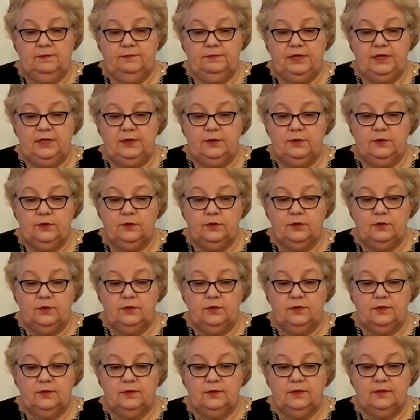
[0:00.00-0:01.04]

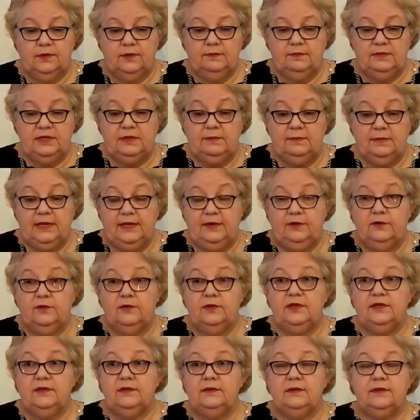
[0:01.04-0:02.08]
Pero mi
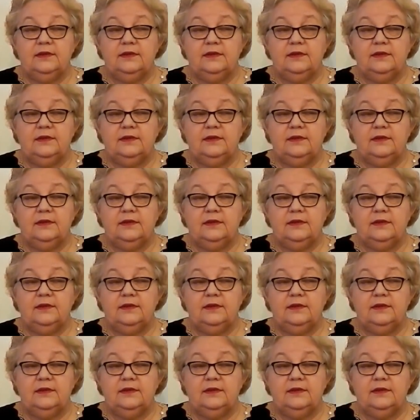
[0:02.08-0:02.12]
hermano,